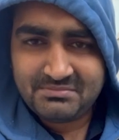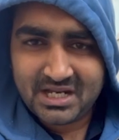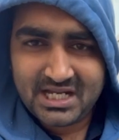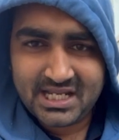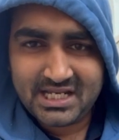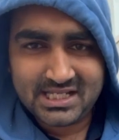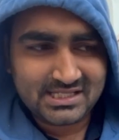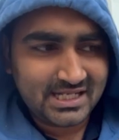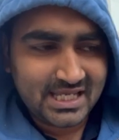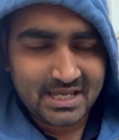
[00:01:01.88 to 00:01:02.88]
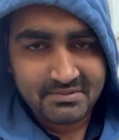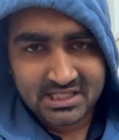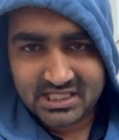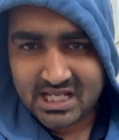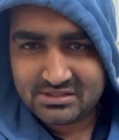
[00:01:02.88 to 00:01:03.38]
మల్లిని అసలు ఏం
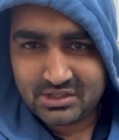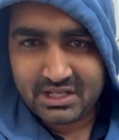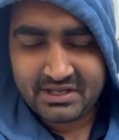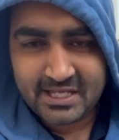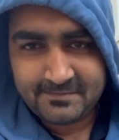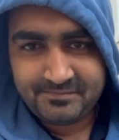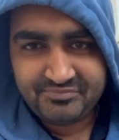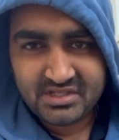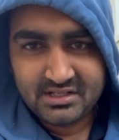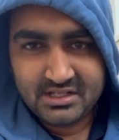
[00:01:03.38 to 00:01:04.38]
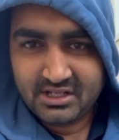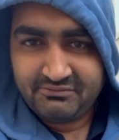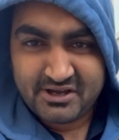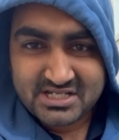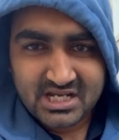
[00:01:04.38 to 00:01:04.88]
కథ రాసుకున్నావయ్యా
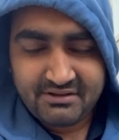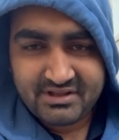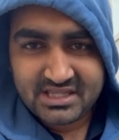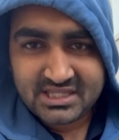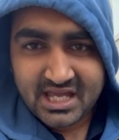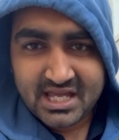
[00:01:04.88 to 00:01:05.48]
ఫస్ట్ హాఫ్ అంతా